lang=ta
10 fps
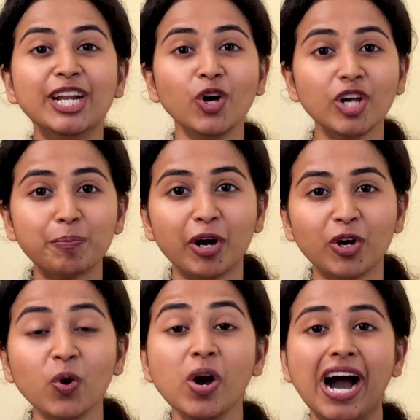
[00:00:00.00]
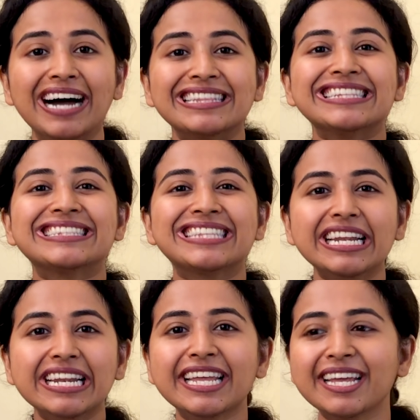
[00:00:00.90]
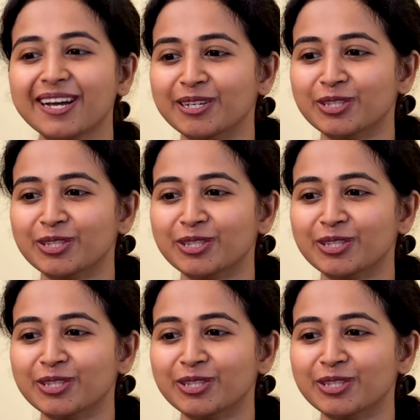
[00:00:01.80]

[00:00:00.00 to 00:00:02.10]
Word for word: இன்னொரு பக்கம் அந்த த்ரில்லிங்